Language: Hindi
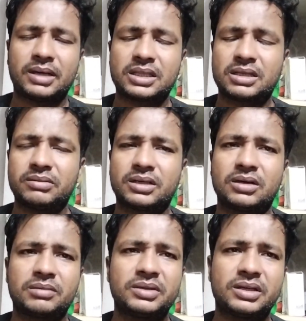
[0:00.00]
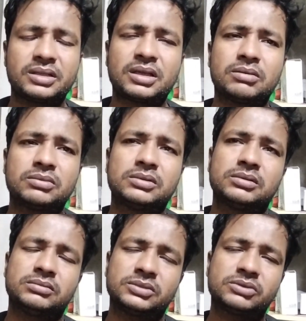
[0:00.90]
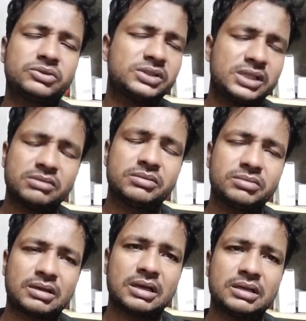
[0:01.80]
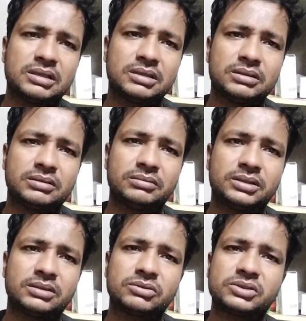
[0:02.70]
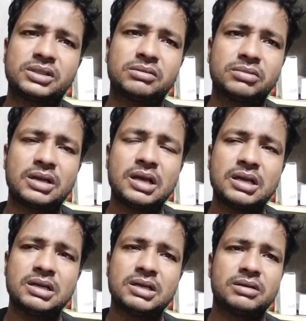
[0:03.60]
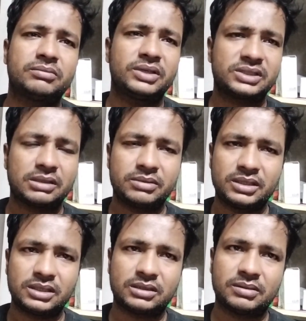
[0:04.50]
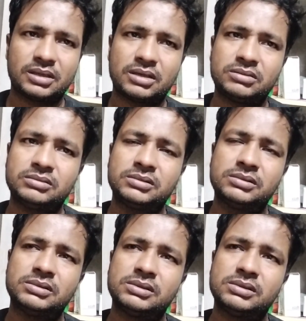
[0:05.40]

मानता मैं घर में रहता हूँ मैं कुछ नहीं भी बोला मैंने कुछ नहीं बोला पैसा भी नहीं कमा रहा हूँ